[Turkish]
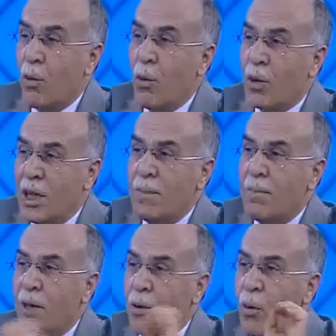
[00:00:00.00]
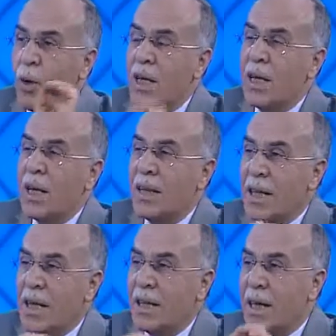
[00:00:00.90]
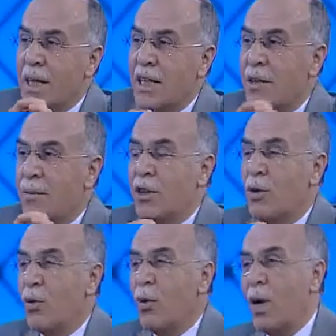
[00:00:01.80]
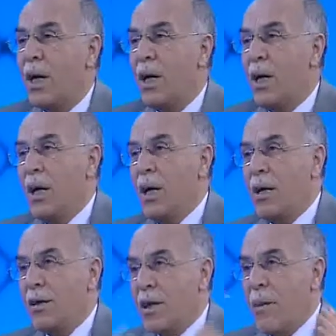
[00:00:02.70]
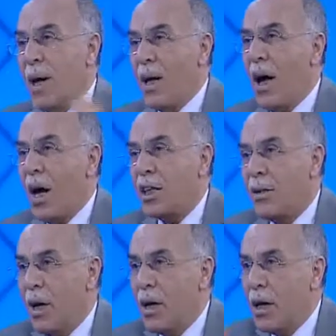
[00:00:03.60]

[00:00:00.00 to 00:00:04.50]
o ipliği o iğnenin deliğinden geçirmek için ora e, zaman harcamak